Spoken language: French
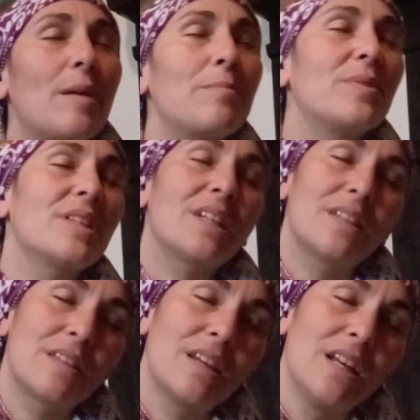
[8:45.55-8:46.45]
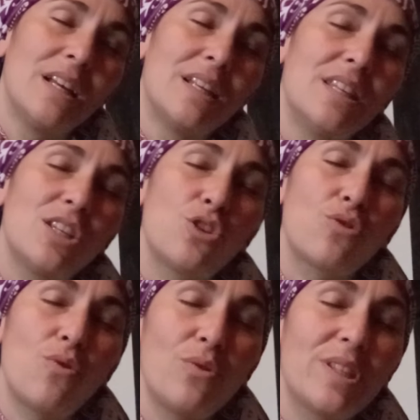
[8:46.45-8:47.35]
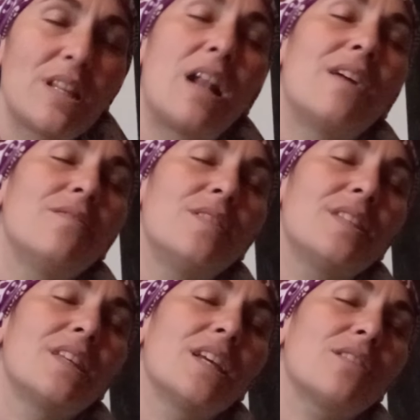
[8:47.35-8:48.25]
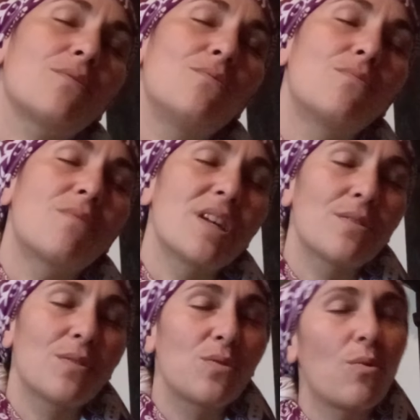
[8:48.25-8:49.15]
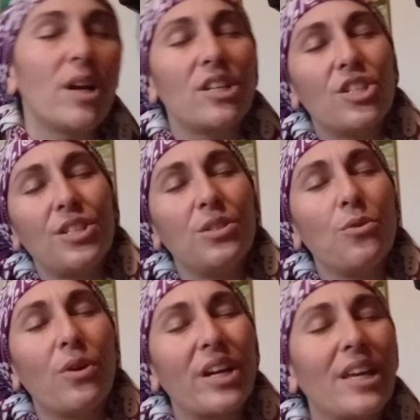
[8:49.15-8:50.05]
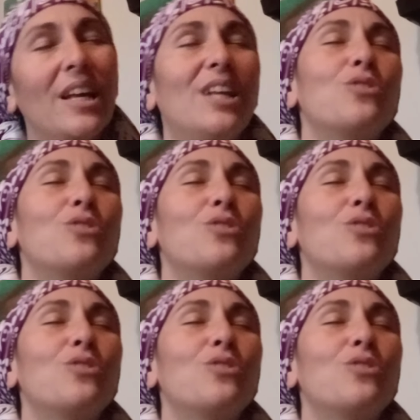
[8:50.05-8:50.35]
La pire des, choses dans la vie, c'est être loin de toi et t'ignorer.